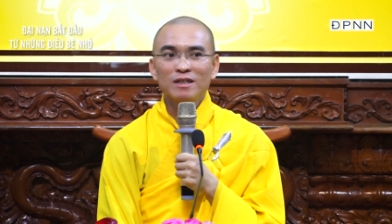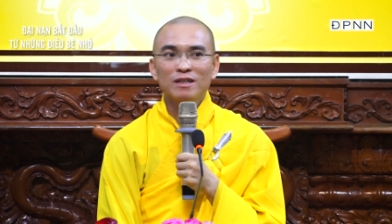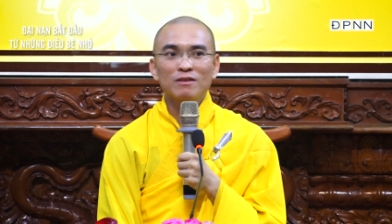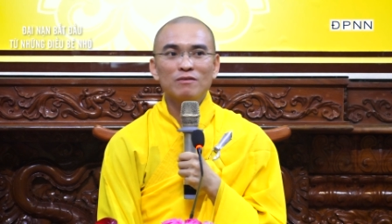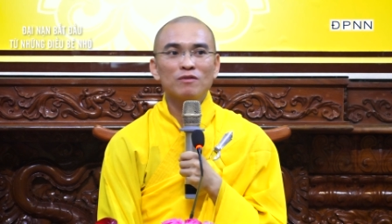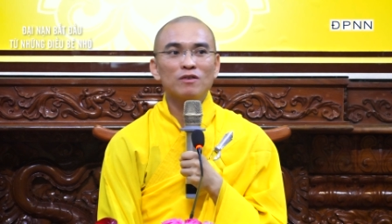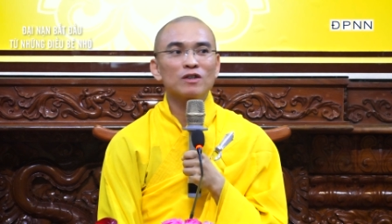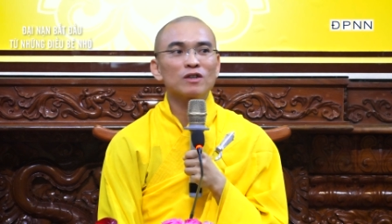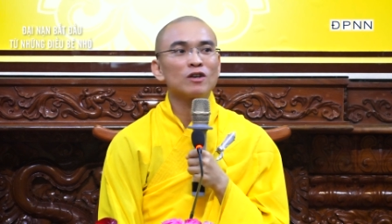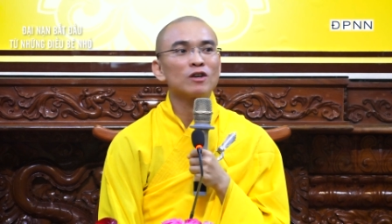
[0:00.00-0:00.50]

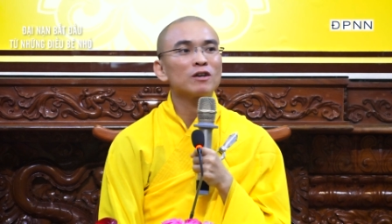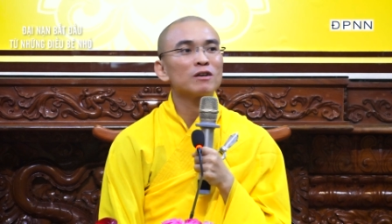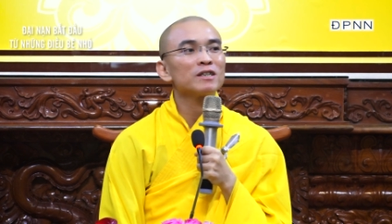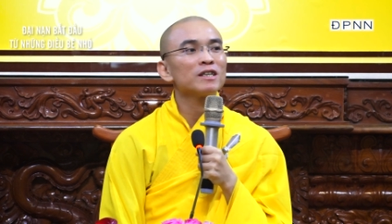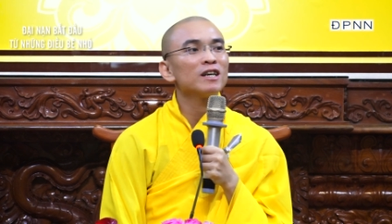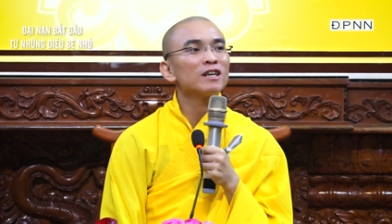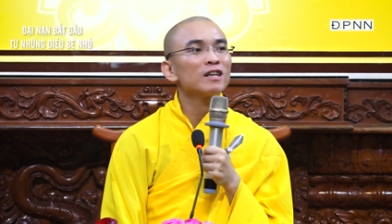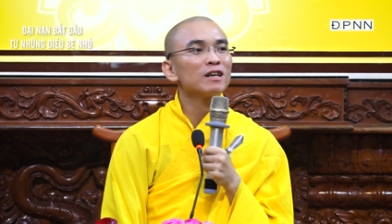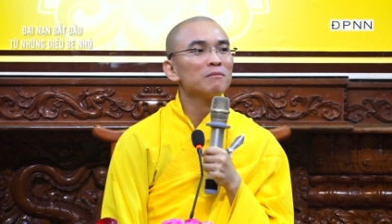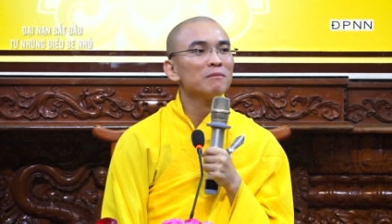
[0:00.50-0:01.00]
Vừa rồi hồi
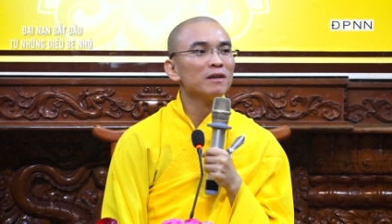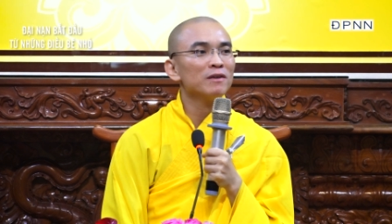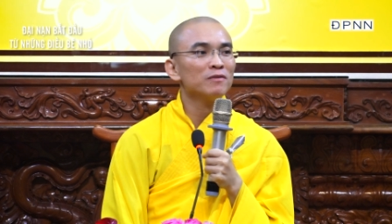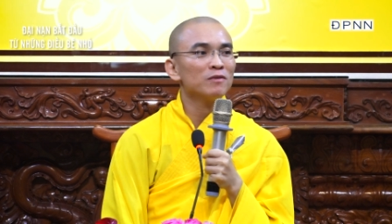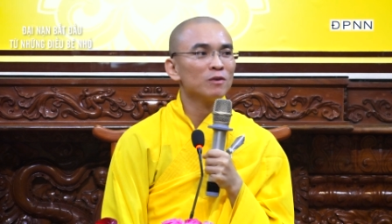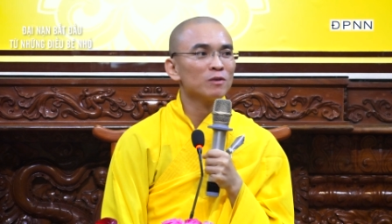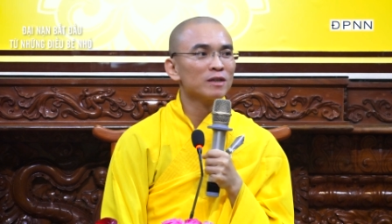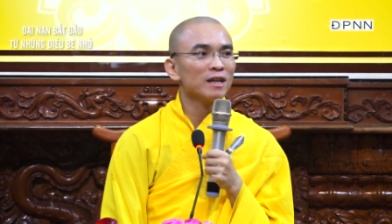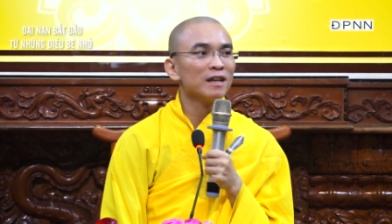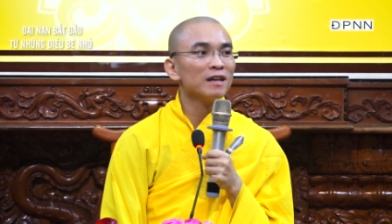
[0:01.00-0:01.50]
nhớ có mấy
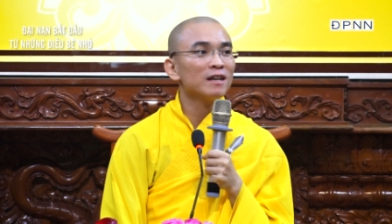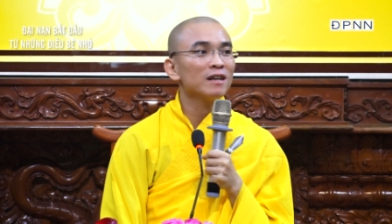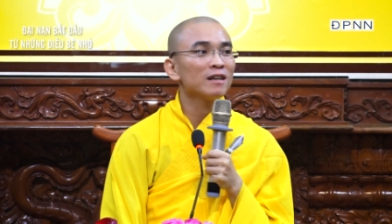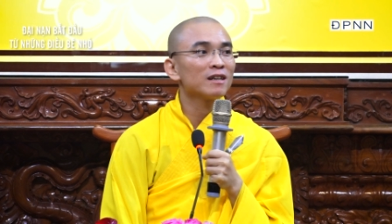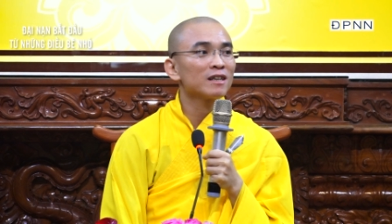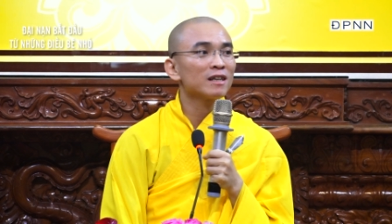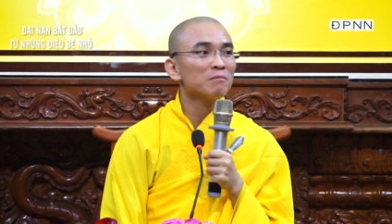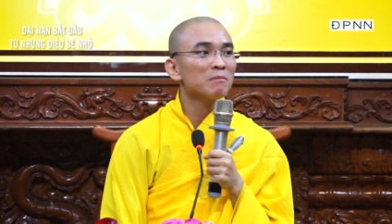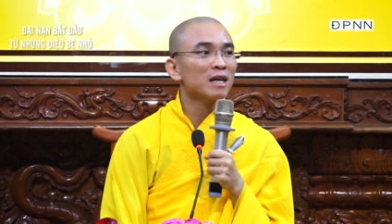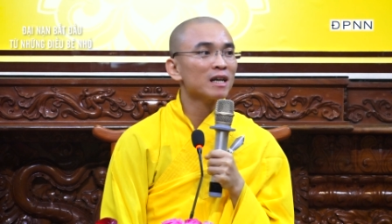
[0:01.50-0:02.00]
vụ cháy
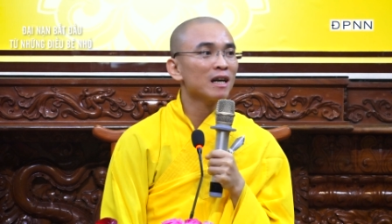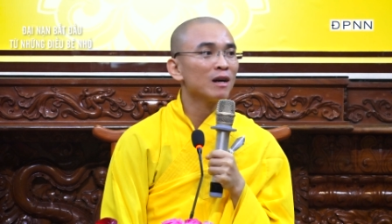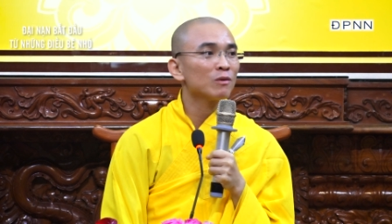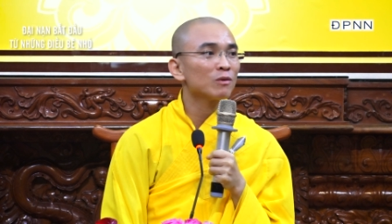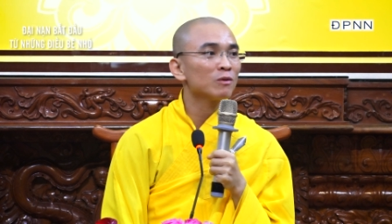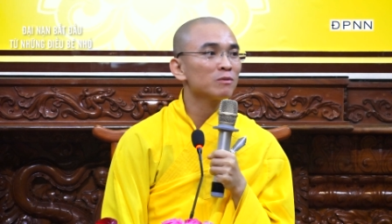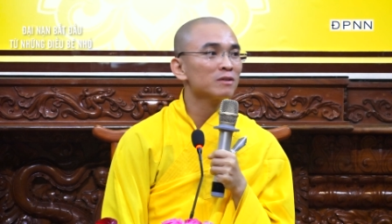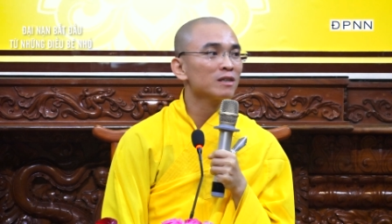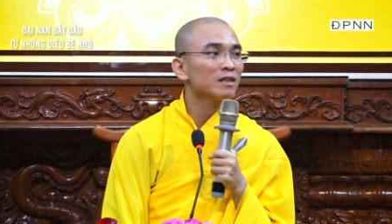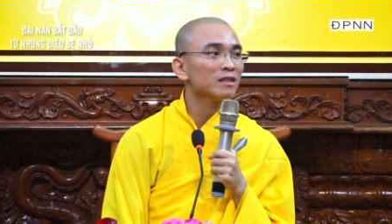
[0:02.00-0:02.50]
rừng, nó bắt đầu
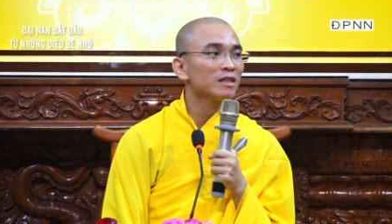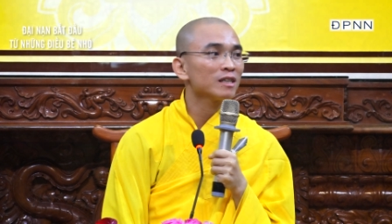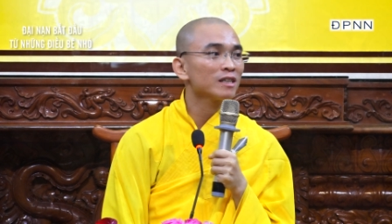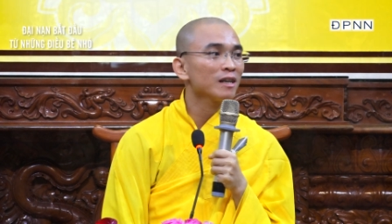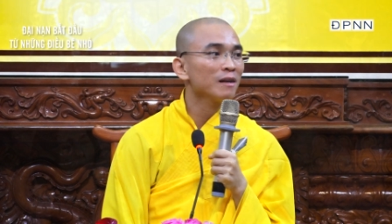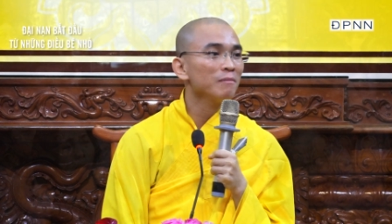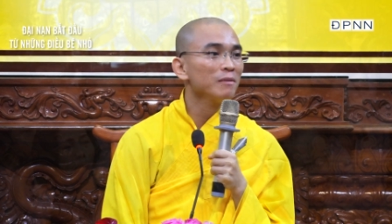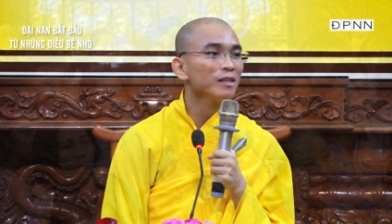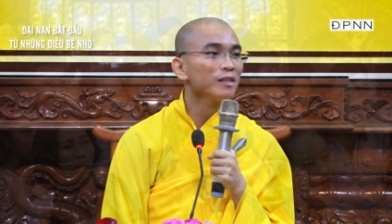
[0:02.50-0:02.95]
cũng từ những đốm lửa